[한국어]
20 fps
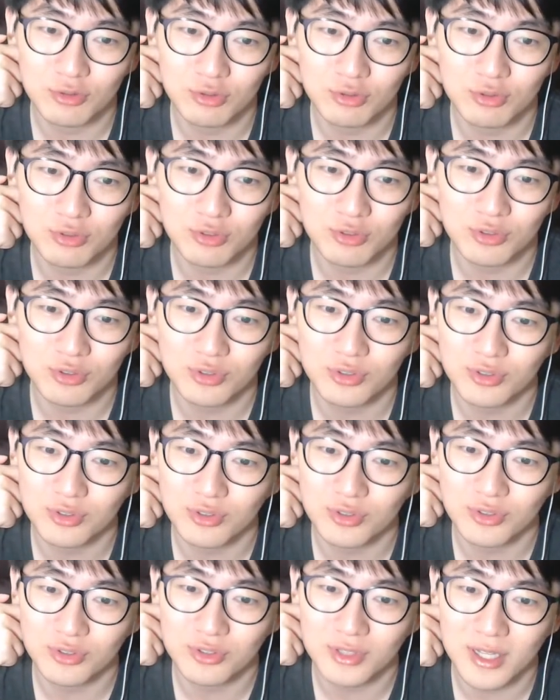
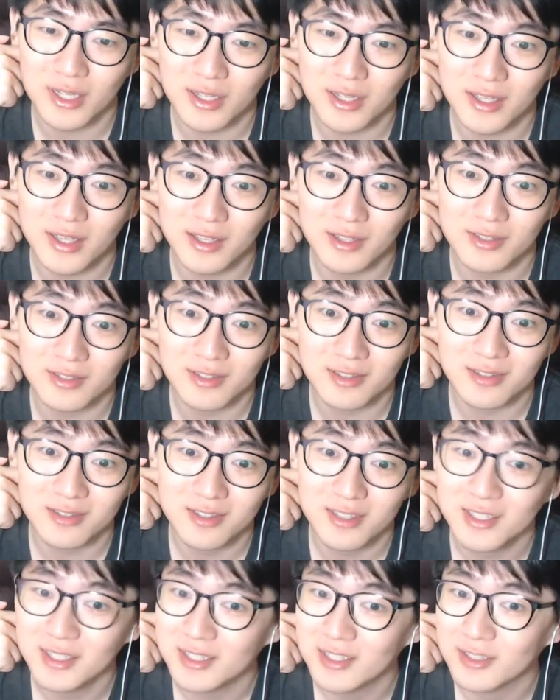투수에게서